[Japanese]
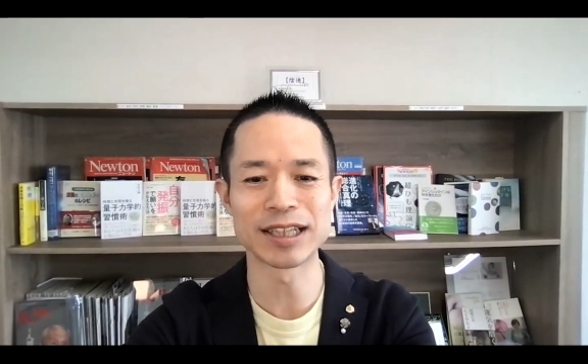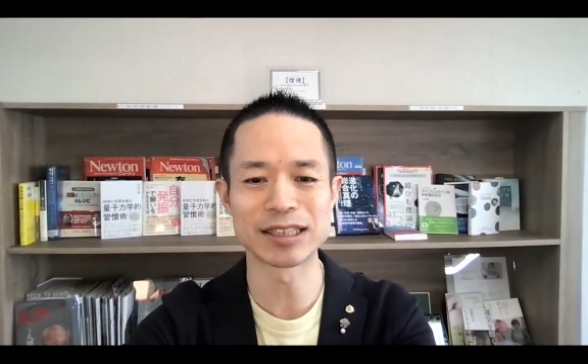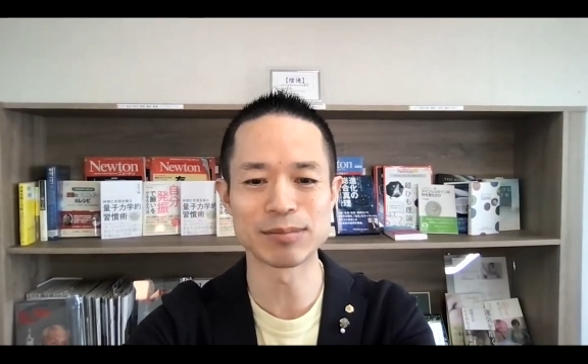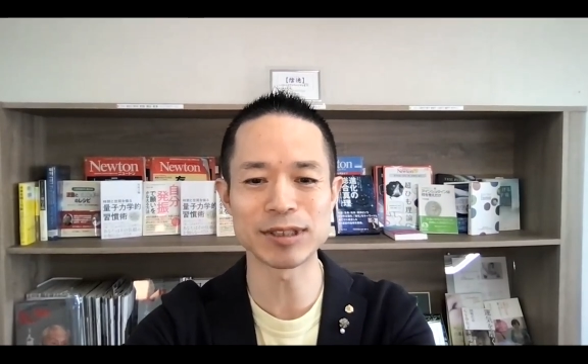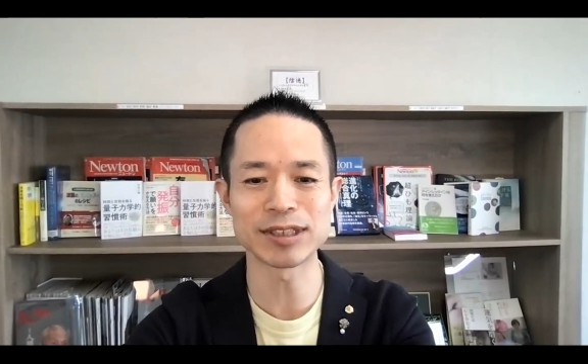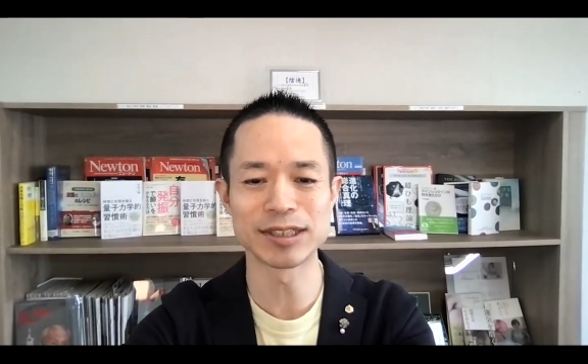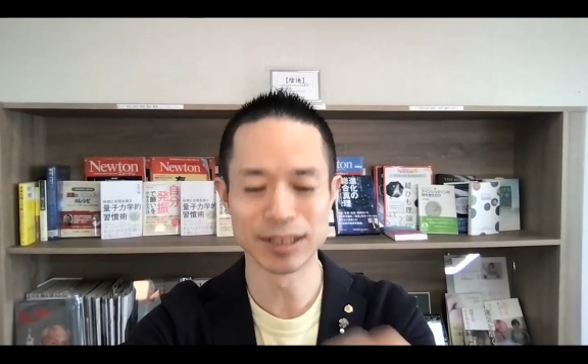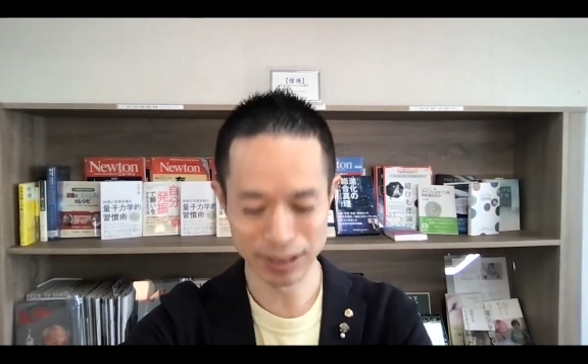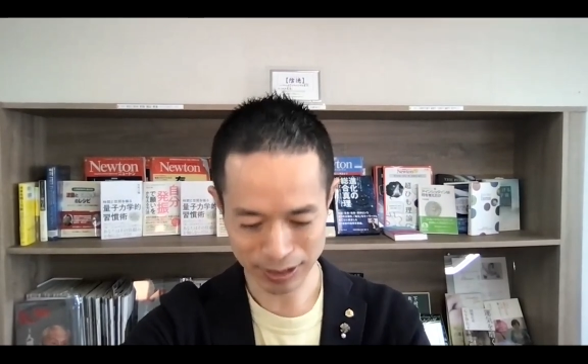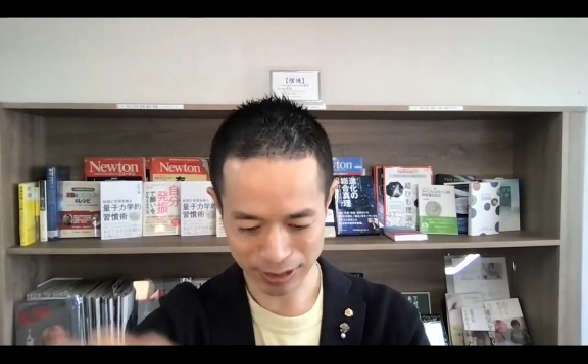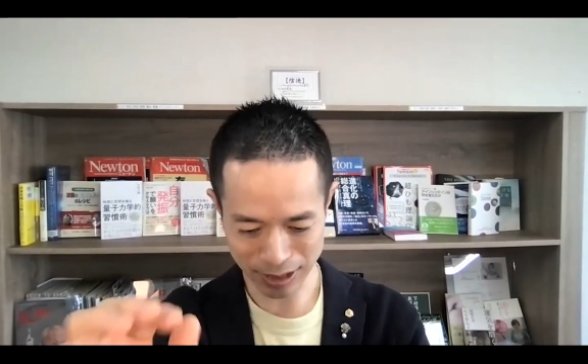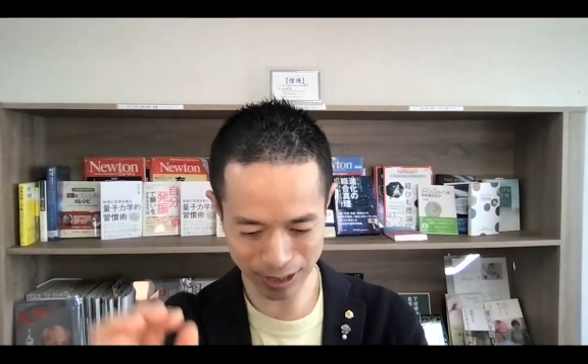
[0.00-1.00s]
たします。
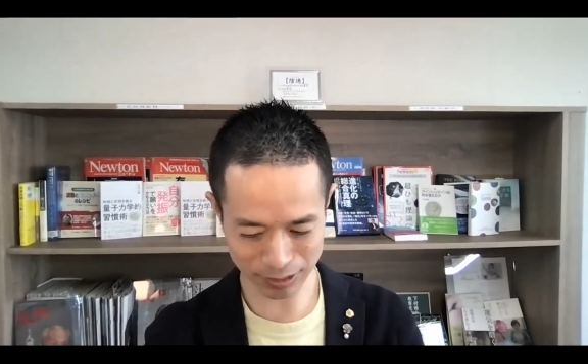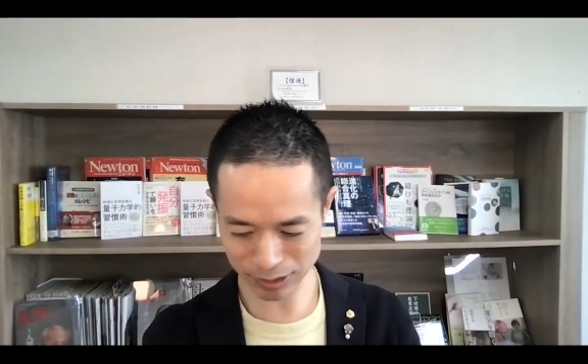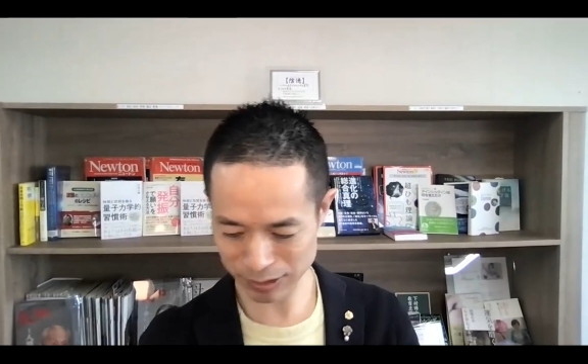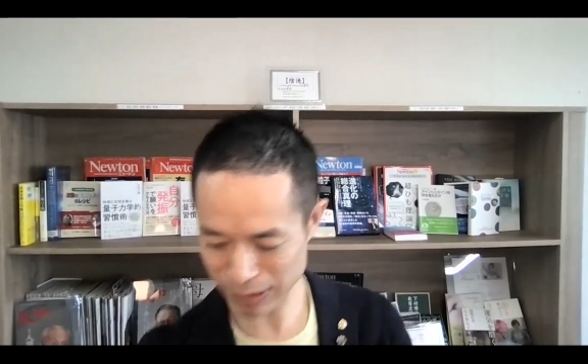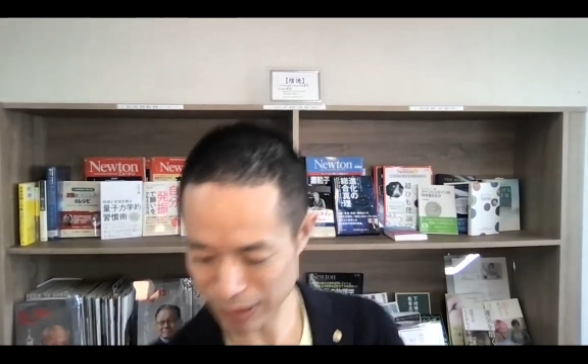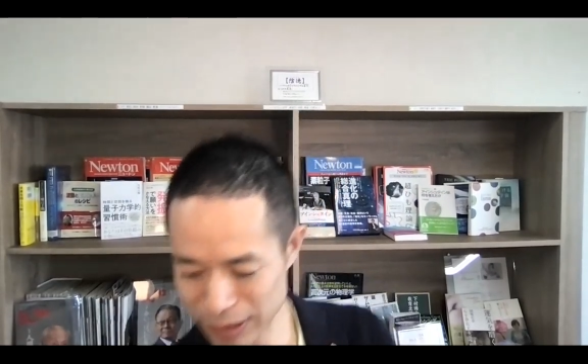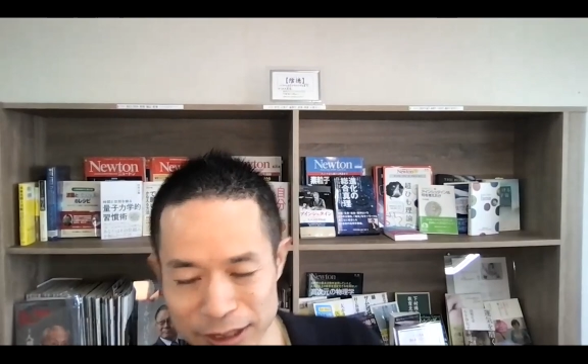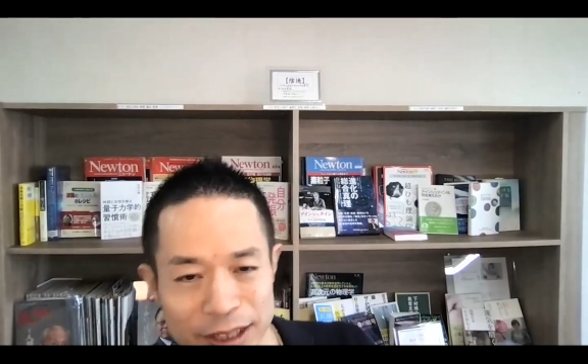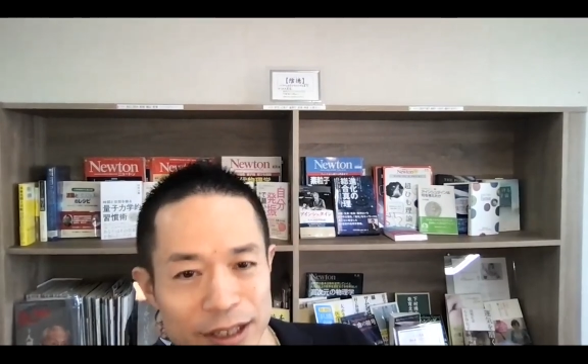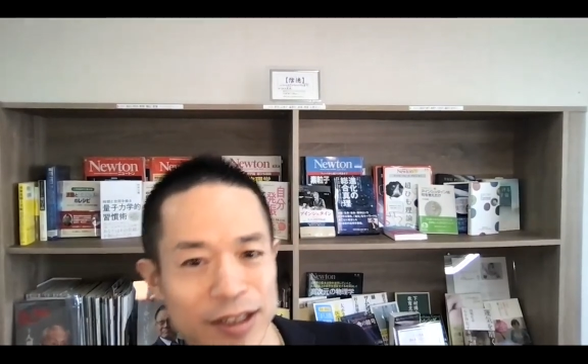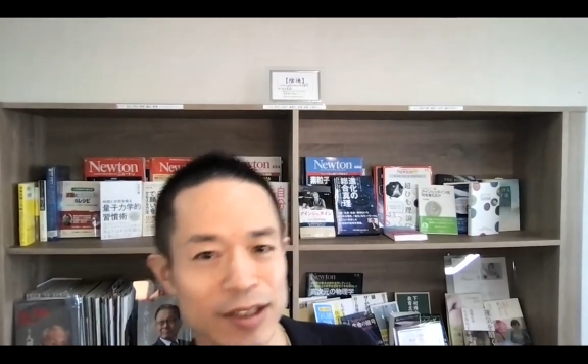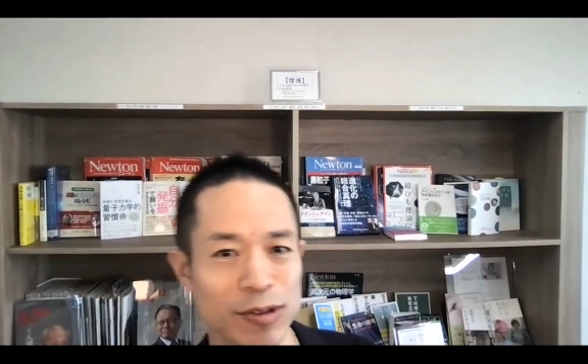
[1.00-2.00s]
で、それはです
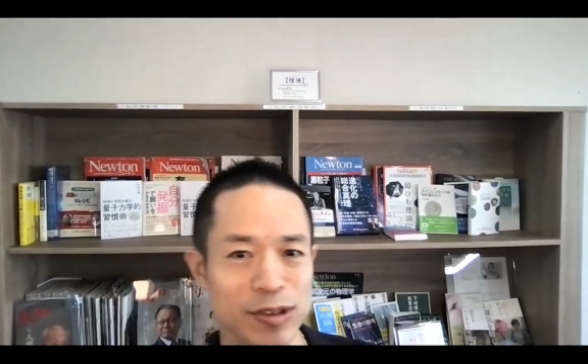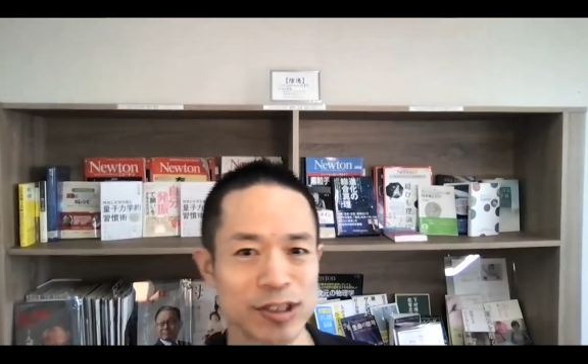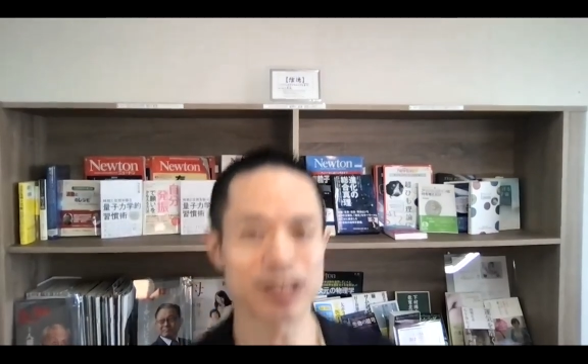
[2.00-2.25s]
ね、こ